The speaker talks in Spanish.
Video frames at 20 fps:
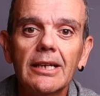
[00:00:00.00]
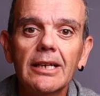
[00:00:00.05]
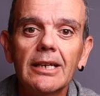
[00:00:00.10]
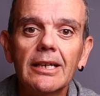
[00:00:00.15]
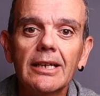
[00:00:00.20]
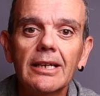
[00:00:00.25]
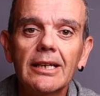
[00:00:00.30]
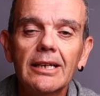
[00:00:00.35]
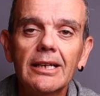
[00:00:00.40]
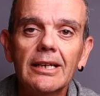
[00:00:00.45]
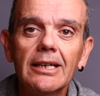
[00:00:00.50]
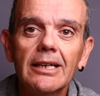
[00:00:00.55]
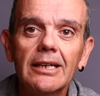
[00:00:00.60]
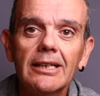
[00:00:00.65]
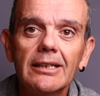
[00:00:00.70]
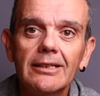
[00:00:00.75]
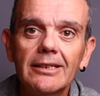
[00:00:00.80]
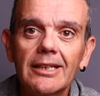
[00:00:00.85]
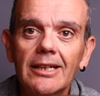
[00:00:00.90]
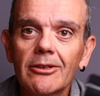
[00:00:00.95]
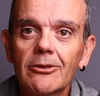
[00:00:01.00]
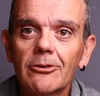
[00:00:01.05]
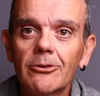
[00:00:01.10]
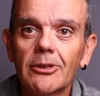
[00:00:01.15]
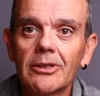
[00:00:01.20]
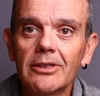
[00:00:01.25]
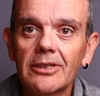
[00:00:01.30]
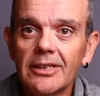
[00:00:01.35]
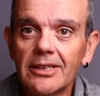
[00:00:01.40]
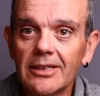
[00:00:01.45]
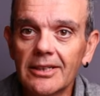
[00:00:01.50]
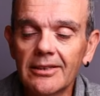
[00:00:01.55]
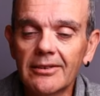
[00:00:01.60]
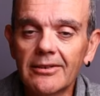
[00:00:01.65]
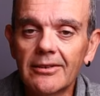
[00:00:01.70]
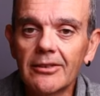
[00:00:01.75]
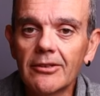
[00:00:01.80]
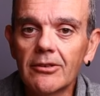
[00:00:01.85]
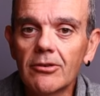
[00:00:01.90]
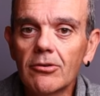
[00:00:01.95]
en tanto en
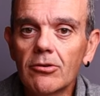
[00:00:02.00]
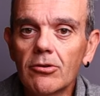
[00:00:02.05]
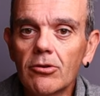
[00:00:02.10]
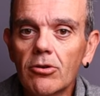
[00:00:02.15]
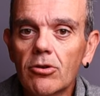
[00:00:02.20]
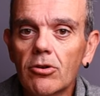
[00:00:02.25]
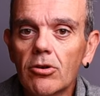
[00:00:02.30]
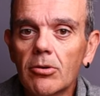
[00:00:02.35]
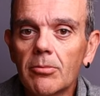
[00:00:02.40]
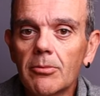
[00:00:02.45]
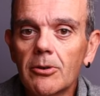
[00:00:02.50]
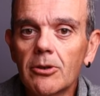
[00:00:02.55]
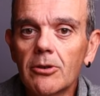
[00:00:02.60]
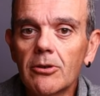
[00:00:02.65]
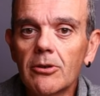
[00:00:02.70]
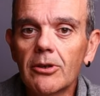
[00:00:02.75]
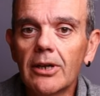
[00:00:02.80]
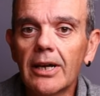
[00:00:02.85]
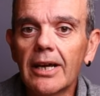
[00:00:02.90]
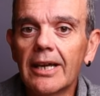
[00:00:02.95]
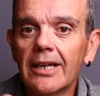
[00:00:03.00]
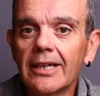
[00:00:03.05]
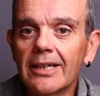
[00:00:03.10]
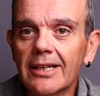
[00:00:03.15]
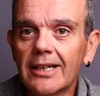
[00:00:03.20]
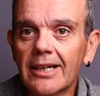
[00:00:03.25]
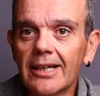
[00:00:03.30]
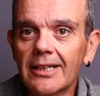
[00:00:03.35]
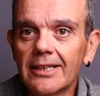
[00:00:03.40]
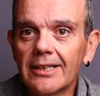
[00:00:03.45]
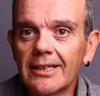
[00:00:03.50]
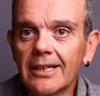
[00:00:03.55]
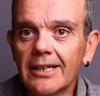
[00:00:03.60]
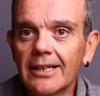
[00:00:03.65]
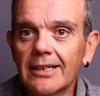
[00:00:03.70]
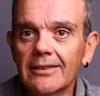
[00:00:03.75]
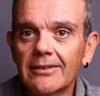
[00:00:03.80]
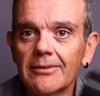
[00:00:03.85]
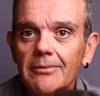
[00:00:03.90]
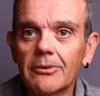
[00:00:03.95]
dirección como en
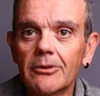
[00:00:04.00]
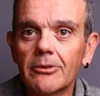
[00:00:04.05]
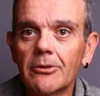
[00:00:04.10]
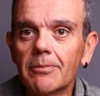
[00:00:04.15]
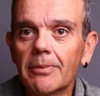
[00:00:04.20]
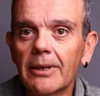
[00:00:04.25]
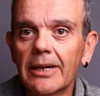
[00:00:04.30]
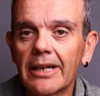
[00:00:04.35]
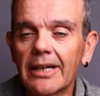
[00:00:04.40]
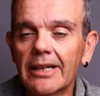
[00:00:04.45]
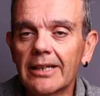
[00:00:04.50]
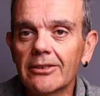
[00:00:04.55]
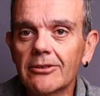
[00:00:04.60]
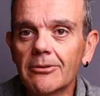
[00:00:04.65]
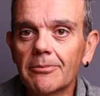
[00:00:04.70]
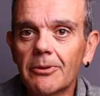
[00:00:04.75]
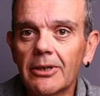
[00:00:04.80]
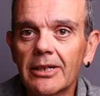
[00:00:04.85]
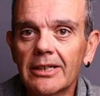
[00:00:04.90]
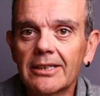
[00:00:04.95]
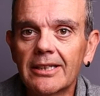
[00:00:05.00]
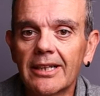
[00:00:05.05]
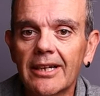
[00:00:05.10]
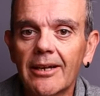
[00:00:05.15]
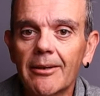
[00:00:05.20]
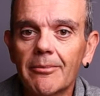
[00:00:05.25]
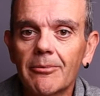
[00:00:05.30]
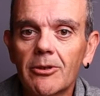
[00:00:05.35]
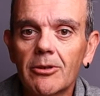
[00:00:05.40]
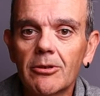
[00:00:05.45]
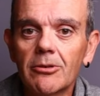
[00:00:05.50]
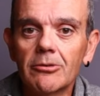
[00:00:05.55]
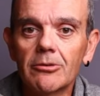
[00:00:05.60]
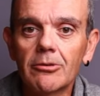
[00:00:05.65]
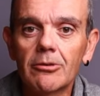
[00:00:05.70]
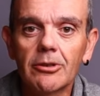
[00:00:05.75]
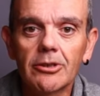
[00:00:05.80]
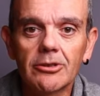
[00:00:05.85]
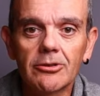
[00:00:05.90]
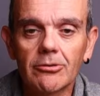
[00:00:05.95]
calidad. ¿no? Para ello, pues
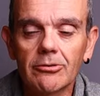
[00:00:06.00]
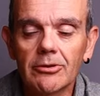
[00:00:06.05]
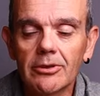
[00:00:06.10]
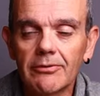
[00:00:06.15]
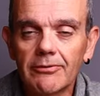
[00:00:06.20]
tenemos lo que son